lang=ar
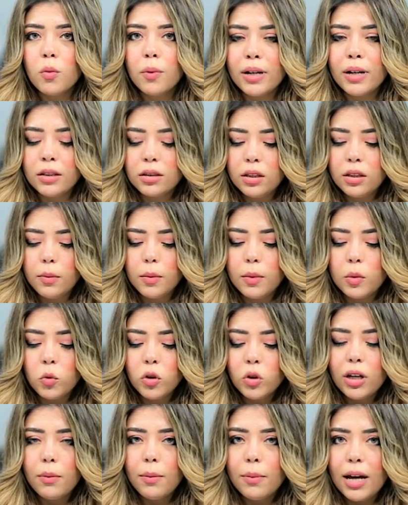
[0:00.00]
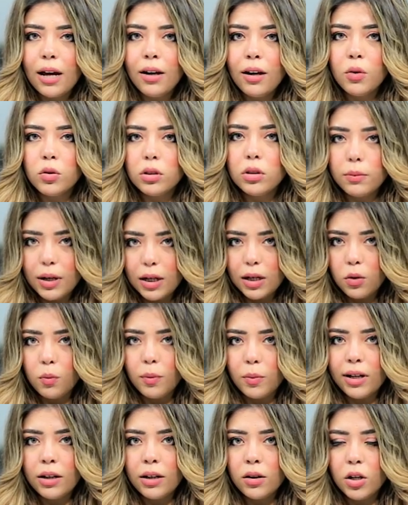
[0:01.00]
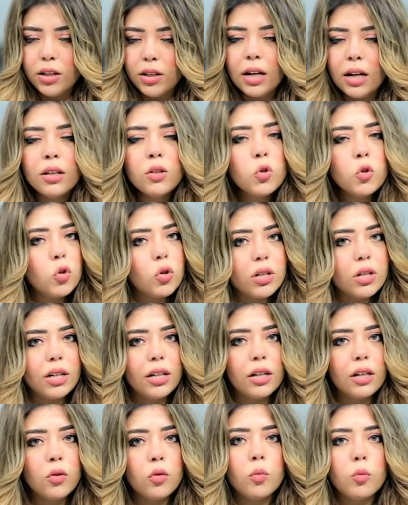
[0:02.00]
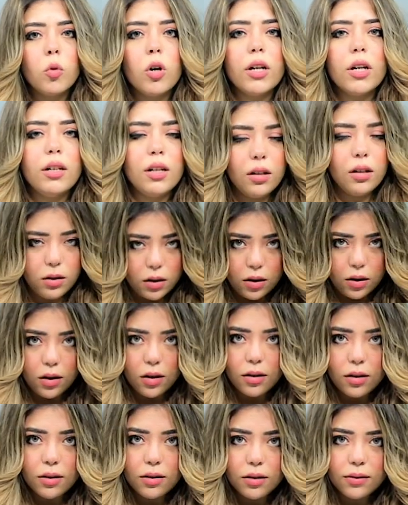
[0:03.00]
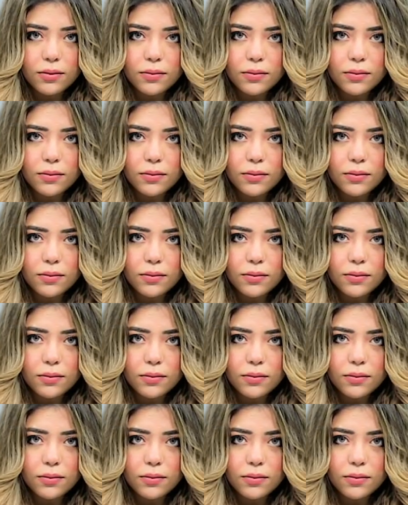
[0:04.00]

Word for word: على طيب المتابعة كنت معكم ملاك ريان شكرا لكم وإلى اللقاء